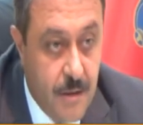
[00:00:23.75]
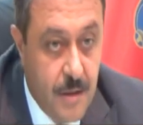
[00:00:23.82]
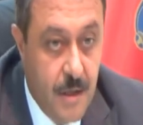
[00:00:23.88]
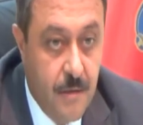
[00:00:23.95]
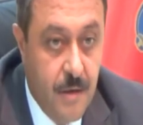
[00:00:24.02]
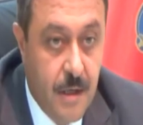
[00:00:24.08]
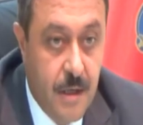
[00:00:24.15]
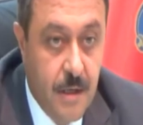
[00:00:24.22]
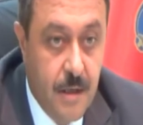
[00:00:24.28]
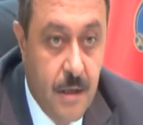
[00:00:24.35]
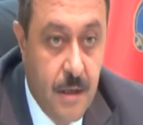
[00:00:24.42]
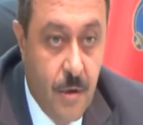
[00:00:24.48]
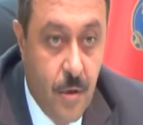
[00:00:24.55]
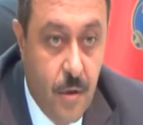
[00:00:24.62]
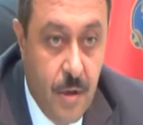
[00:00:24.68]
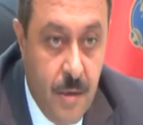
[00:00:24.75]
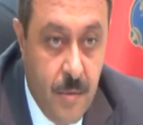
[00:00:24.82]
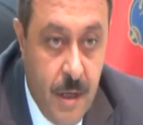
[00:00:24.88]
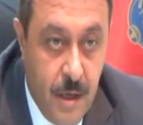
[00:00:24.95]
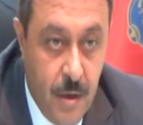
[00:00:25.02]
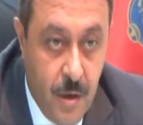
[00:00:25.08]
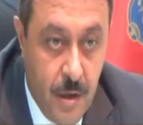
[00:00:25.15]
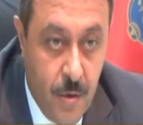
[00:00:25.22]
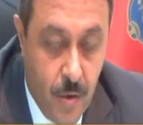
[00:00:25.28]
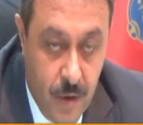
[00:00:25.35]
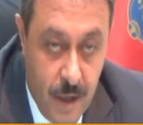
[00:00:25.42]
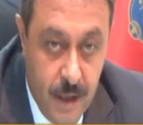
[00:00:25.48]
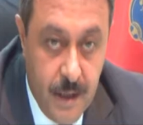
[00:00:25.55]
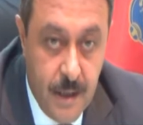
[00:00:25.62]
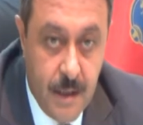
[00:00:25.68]
çevre kirliliği önlemeye
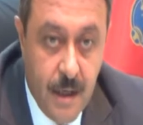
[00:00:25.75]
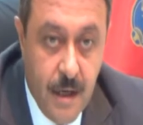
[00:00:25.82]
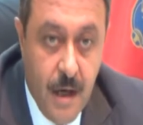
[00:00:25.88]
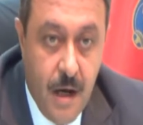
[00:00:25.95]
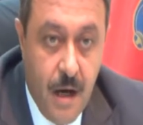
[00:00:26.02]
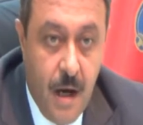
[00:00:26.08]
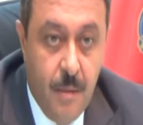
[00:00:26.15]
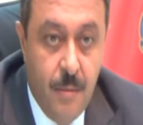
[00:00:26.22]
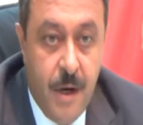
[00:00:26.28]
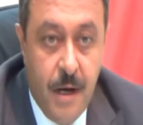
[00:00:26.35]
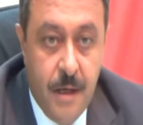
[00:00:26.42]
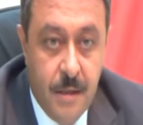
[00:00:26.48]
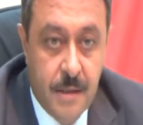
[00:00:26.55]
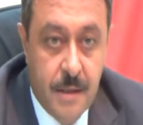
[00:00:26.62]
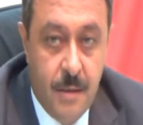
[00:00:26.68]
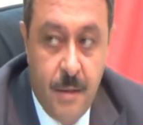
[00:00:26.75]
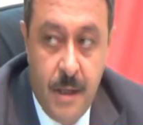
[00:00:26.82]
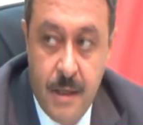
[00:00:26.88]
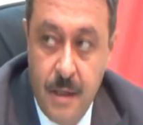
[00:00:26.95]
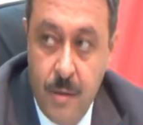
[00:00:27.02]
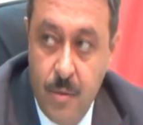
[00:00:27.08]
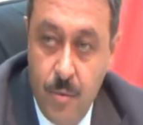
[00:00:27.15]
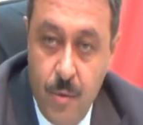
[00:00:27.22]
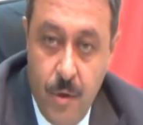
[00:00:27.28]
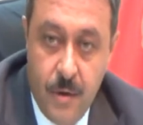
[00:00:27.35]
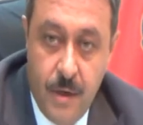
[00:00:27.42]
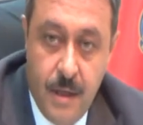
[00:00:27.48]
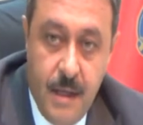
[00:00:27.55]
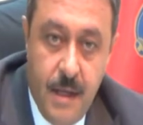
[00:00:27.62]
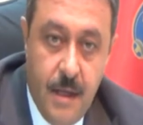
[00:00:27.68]
yönelik ama aynı zamanda bu
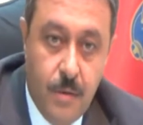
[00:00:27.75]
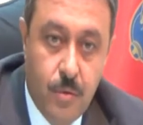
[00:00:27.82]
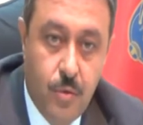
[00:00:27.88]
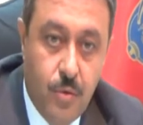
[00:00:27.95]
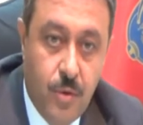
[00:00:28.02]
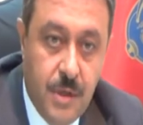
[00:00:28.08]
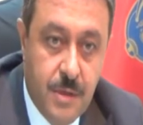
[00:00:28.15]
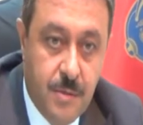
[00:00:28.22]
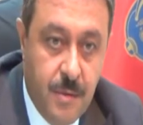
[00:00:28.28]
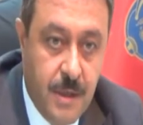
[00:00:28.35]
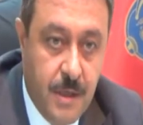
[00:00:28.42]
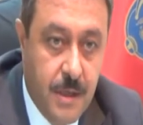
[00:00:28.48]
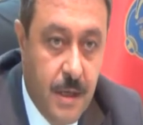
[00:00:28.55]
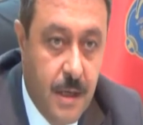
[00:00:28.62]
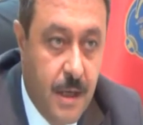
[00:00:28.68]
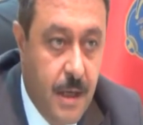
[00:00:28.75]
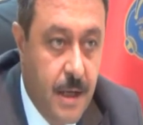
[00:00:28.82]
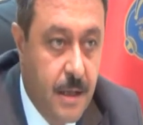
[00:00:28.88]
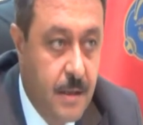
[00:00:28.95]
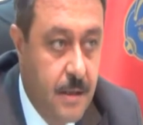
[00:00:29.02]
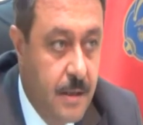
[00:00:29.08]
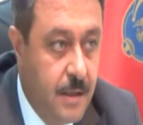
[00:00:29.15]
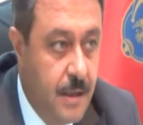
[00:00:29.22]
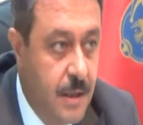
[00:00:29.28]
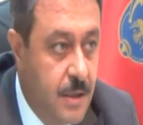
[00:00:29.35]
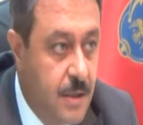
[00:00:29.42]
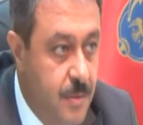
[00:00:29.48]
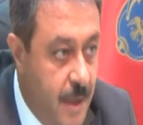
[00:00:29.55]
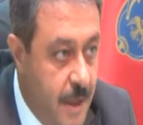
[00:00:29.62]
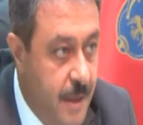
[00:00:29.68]
bölgede turizmin gerektirdiği
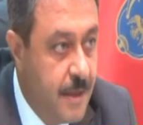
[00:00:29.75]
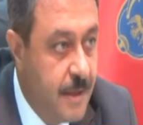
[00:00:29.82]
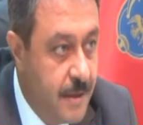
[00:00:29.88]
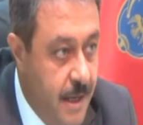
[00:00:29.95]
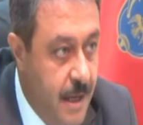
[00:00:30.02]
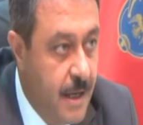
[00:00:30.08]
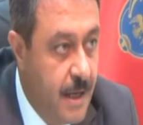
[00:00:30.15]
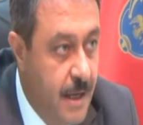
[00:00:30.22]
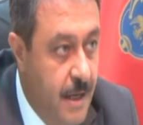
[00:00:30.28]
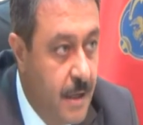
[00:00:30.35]
hizmetleri de